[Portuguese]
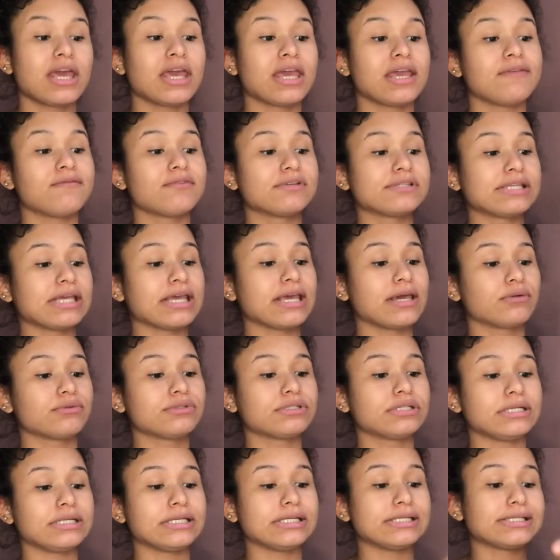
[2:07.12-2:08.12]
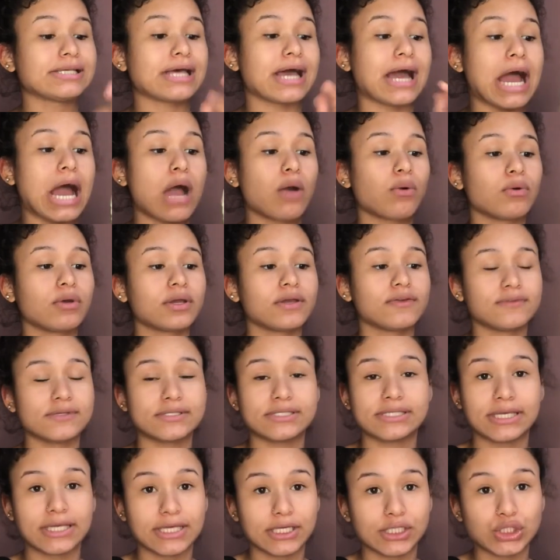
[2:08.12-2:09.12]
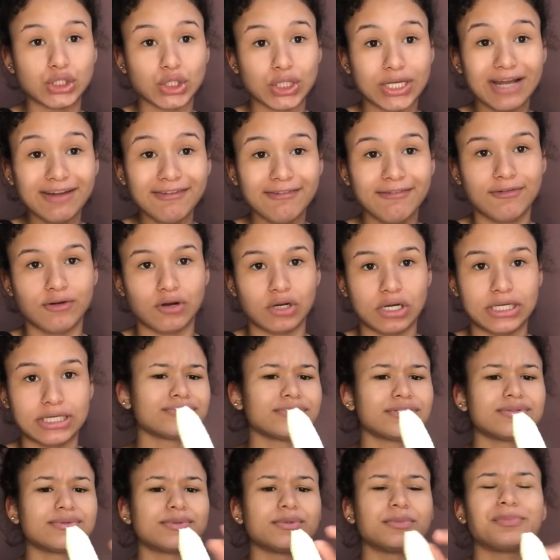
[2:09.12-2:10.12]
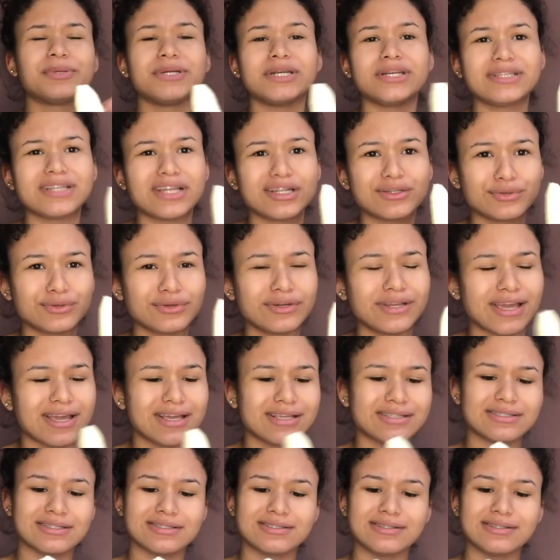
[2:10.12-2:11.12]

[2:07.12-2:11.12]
e você reutiliza algo que você ia jogar fora. Super natureza,